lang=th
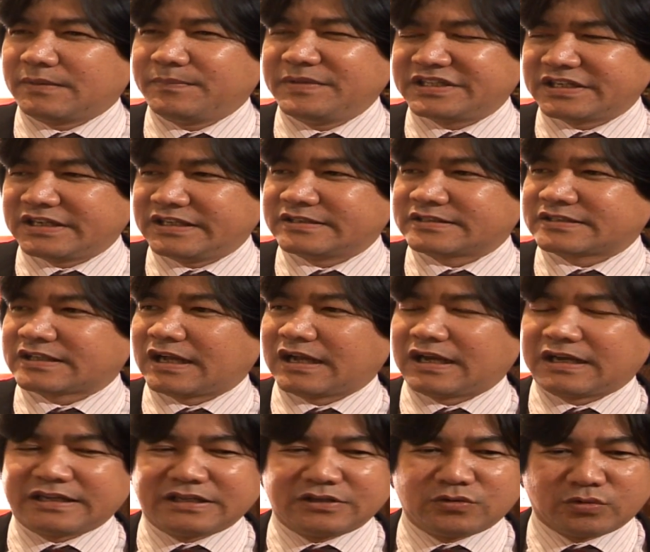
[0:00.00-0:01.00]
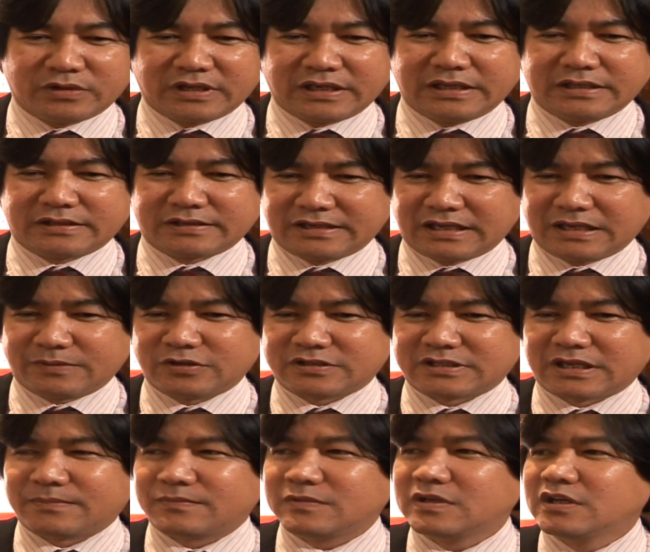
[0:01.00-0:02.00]
มิชลินสตาร์เนี่ยอยู่ในสนามด้ว
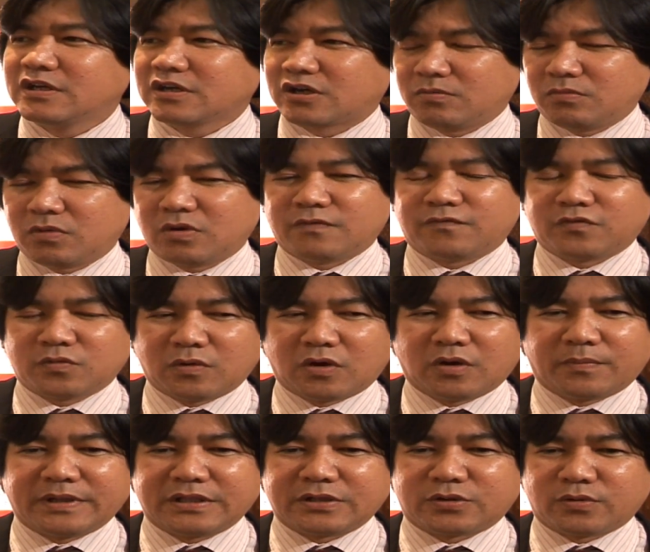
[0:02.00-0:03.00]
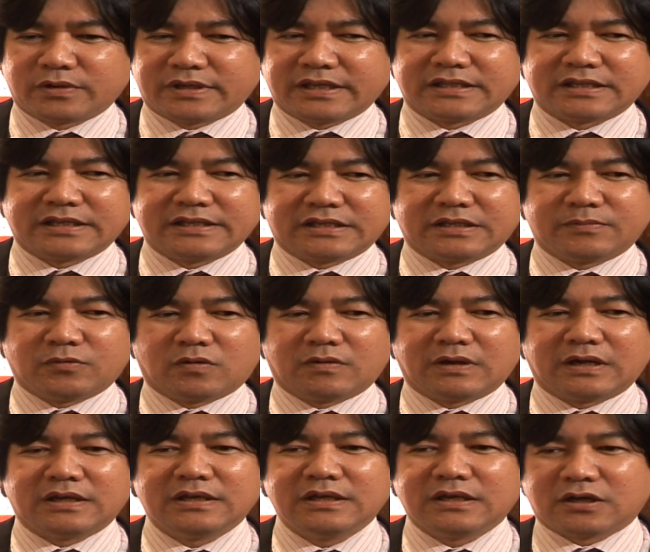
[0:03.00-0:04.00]
ยซ้ำเขามองฟุตบอลเป็นธุรกิจ และอย่างที่บอก
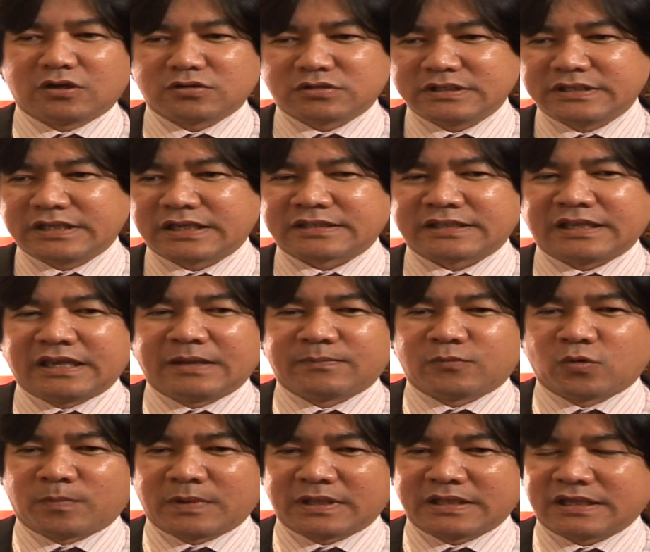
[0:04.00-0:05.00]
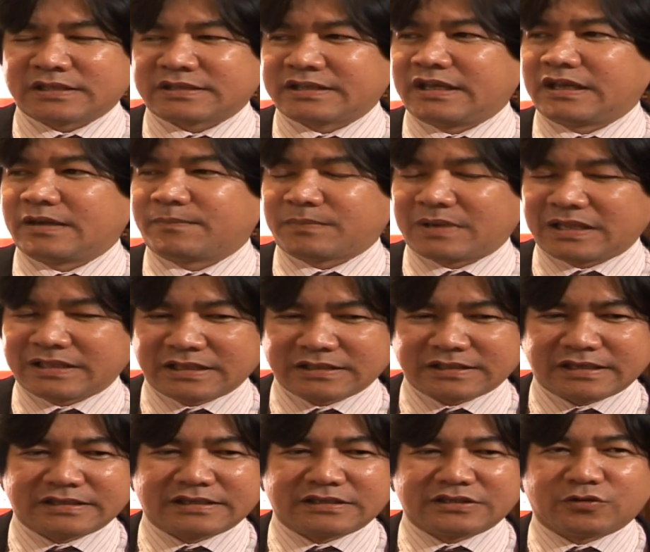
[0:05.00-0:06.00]
ว่าเขาซื้อนักเตะปลุกปั้นนักเตะปั้นนัก
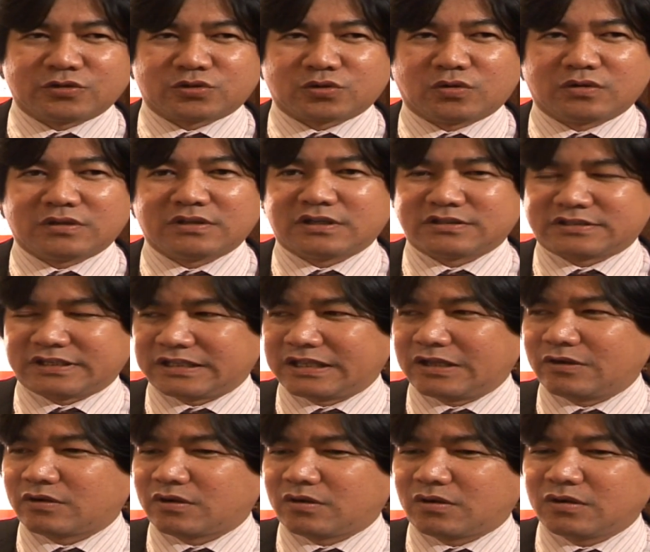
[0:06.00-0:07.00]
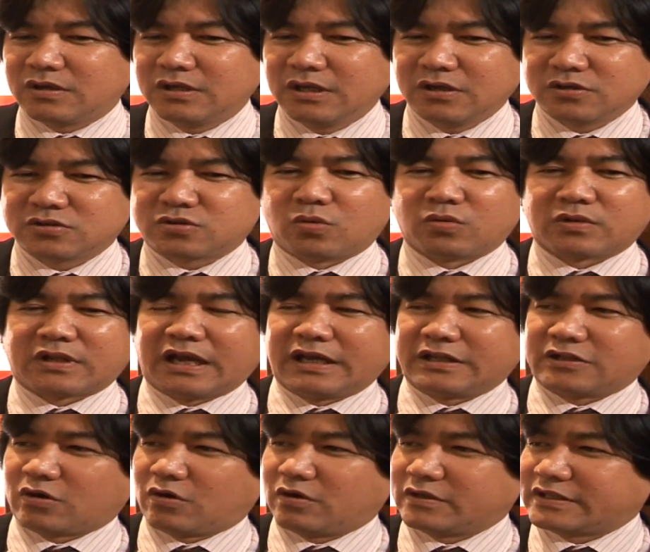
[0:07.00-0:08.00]
เตะจากเยาวชนแล้วเสร็จแล้วก็ส่งถ่า
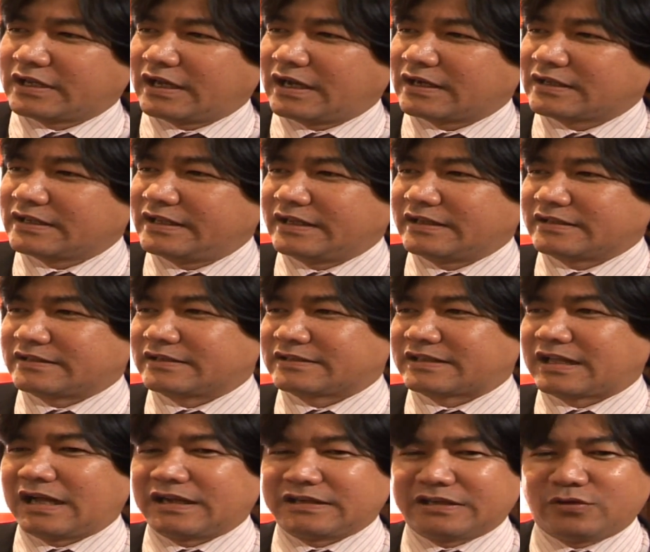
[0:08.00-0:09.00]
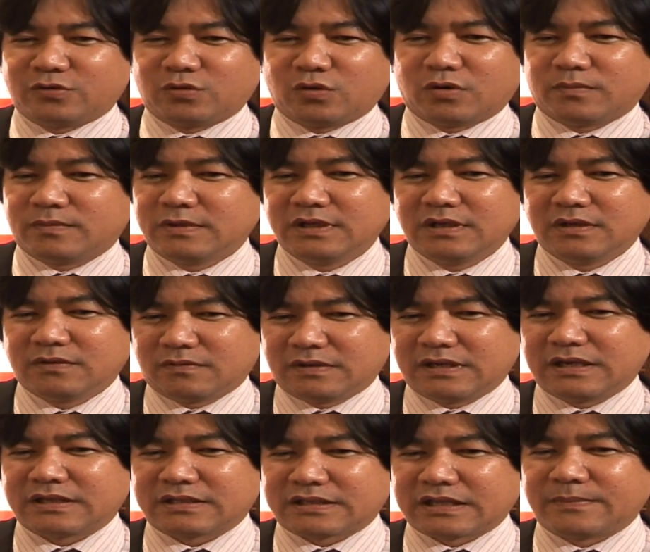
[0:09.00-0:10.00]
ยต่อจากลีกต่าง ๆ ในยุโรป
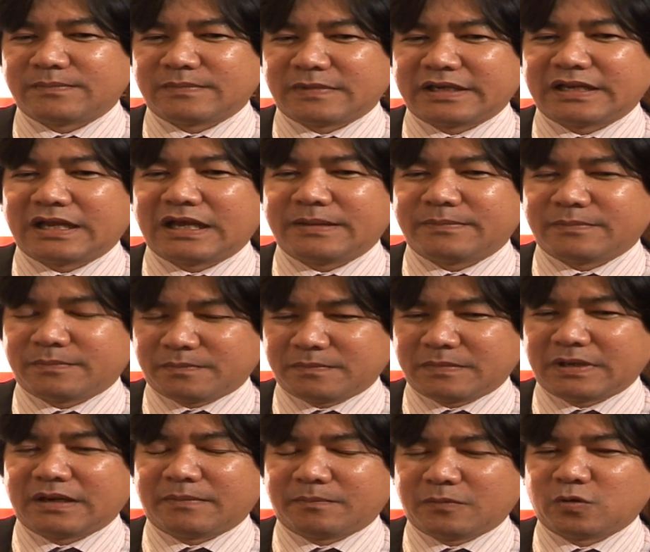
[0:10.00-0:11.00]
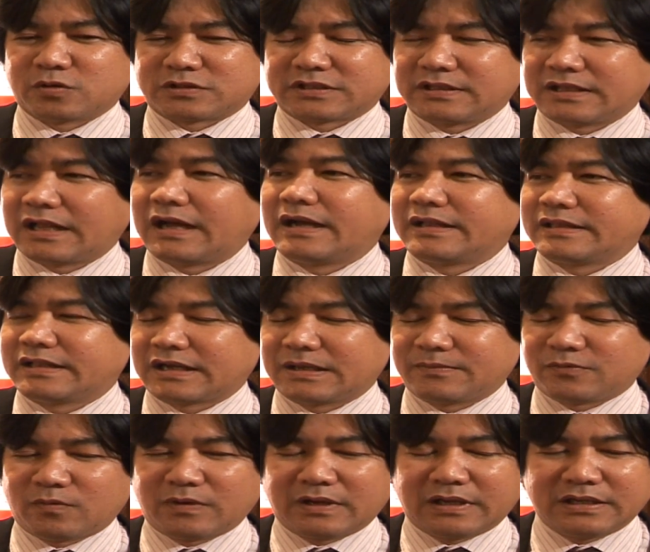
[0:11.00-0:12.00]
ว่าทำรายได้มหาศสลนะครั
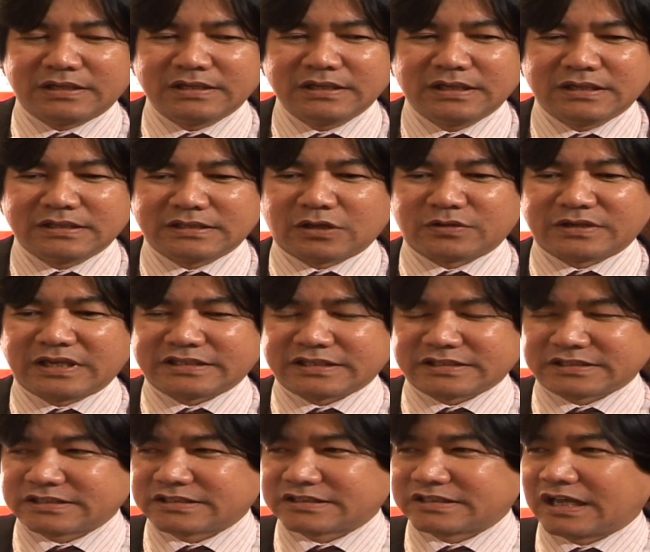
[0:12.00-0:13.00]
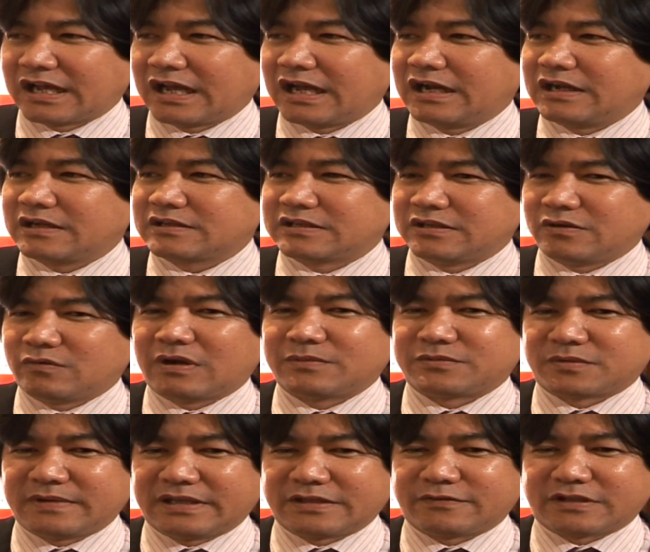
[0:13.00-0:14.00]
บบอกว่าเราน่าจะศึกษาถึงความ
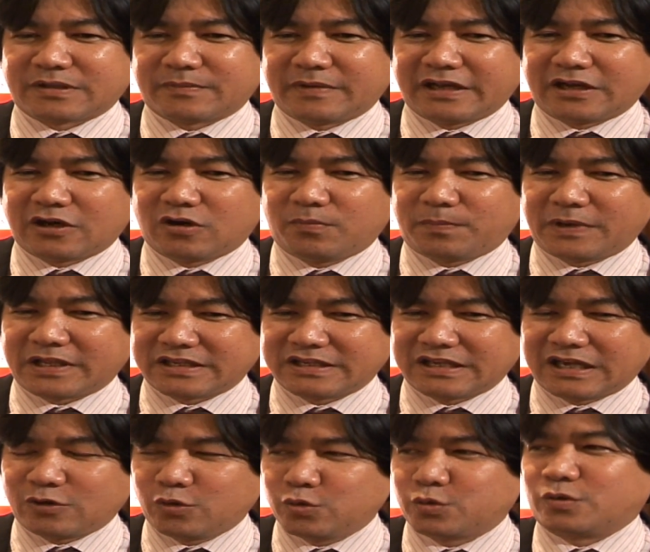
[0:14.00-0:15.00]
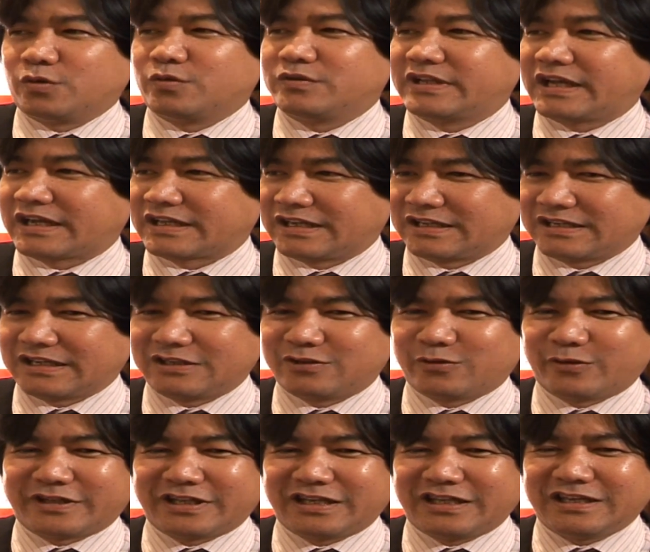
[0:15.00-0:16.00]
สำเร็จว่าทำไมเขาพัฒนารุ่นต่อรุ่นได้ขนาดนั้น
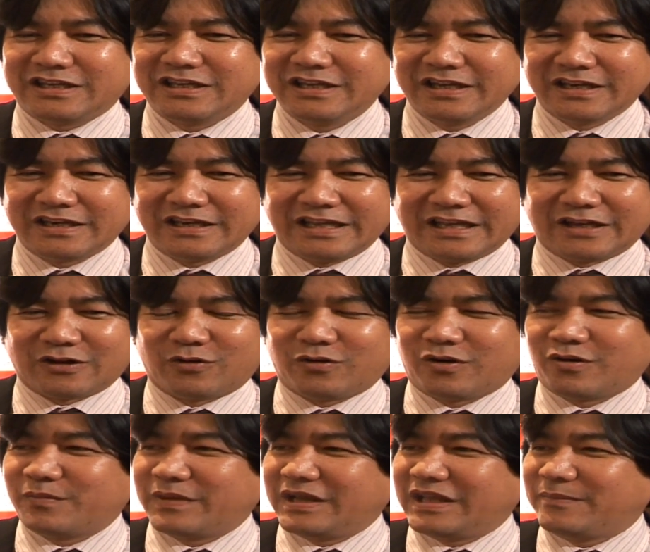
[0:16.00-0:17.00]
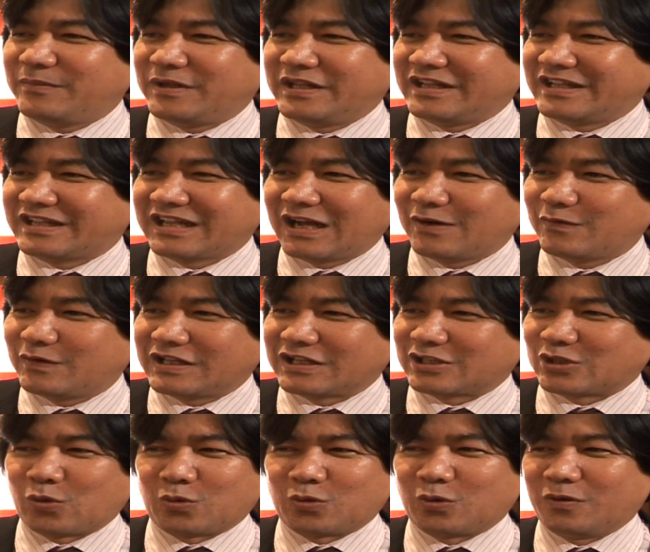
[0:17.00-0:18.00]
โดยที่ลีกของเขาไม่มีทีท่าว่า
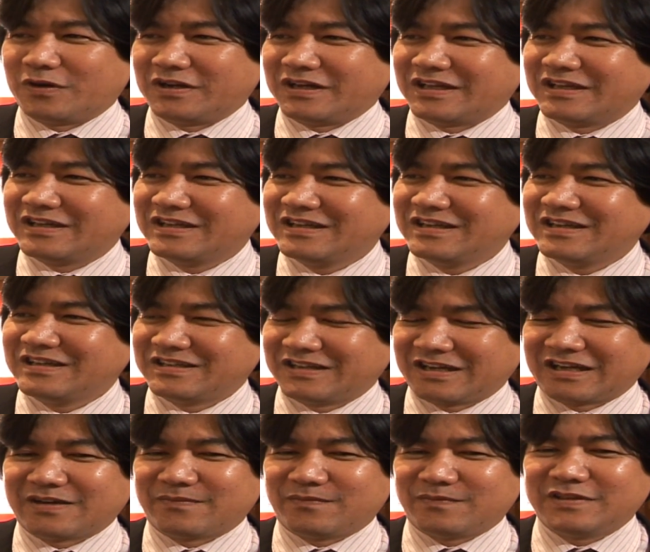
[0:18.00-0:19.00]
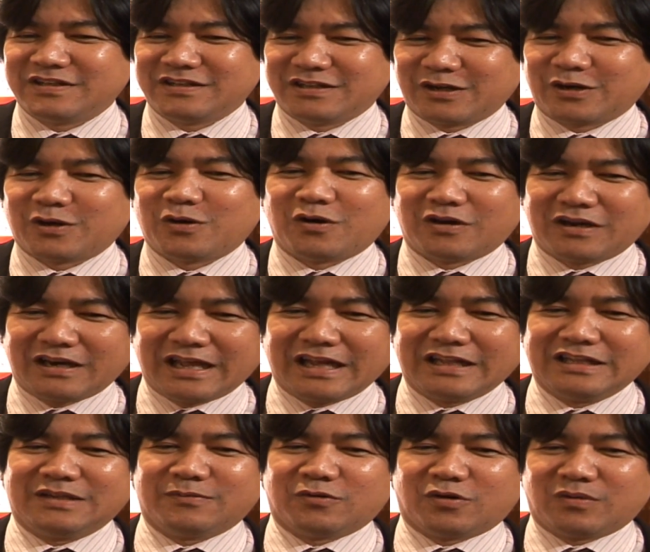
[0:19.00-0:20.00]
จะตกลงเลยนะครับแล้วก็ฮอลแลน
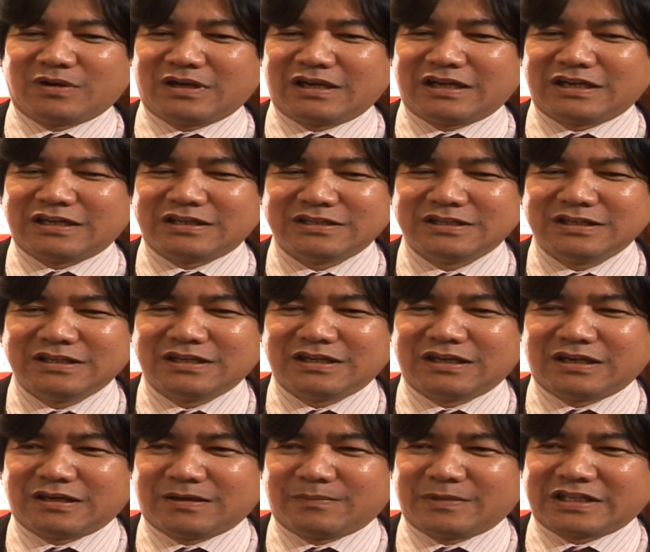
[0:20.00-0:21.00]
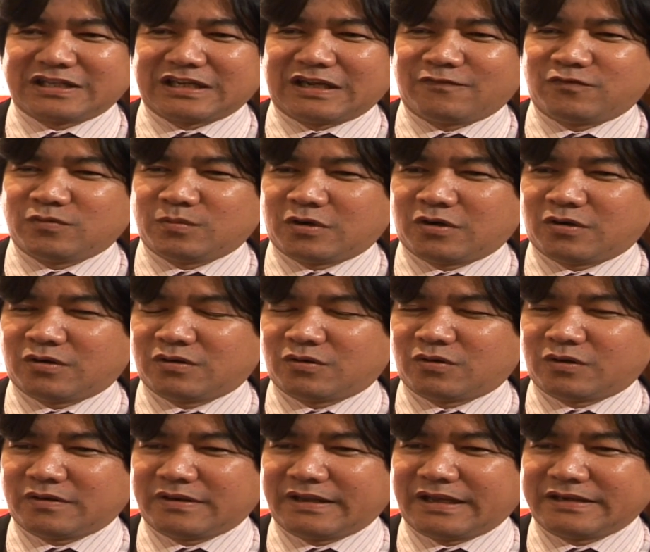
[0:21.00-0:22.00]
ด์อย่างที่บอกว่ามาตรฐานฟุตบอล
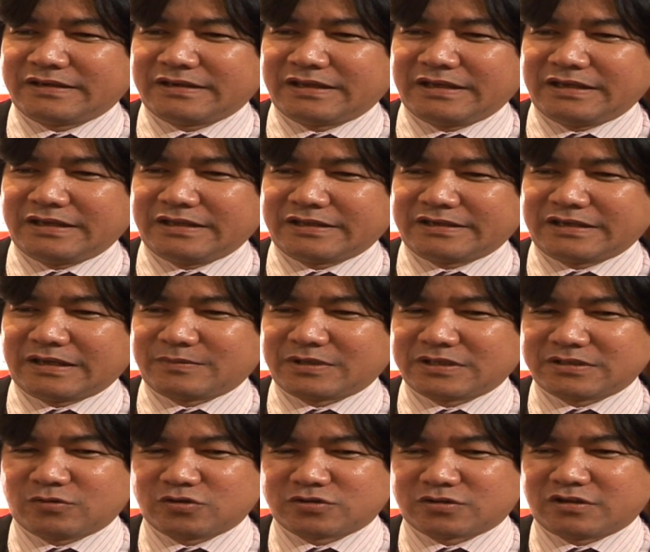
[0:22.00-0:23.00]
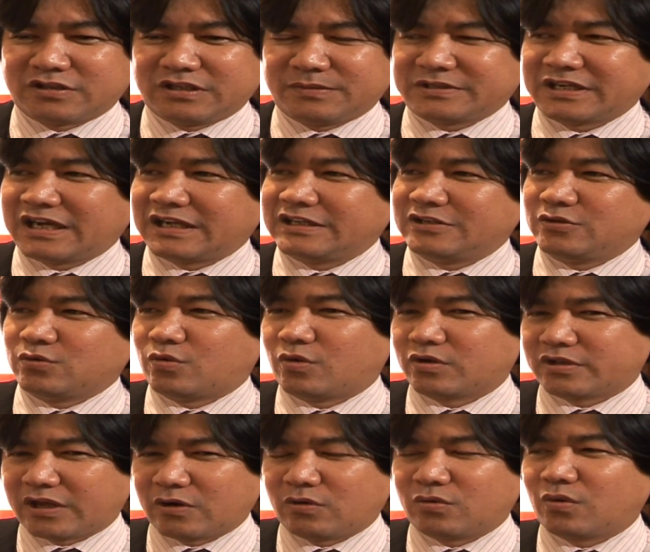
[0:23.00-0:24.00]
ฮอลแลนด์ในระดับทั้งสโมสรทีมชาติอยู่หั
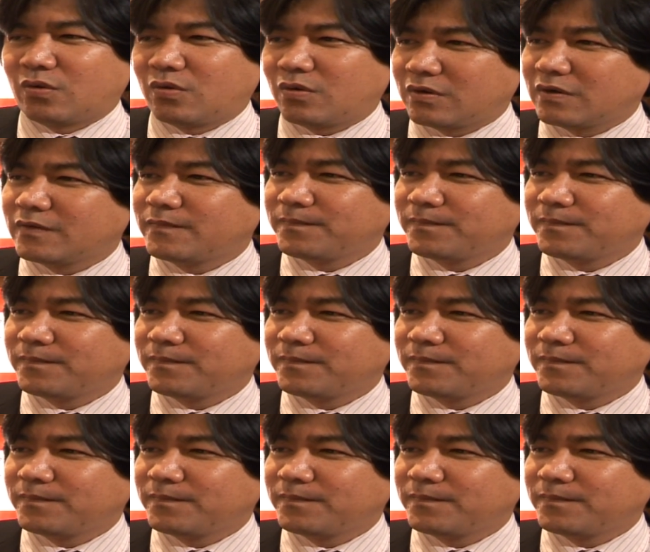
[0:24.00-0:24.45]
วแถวของโลก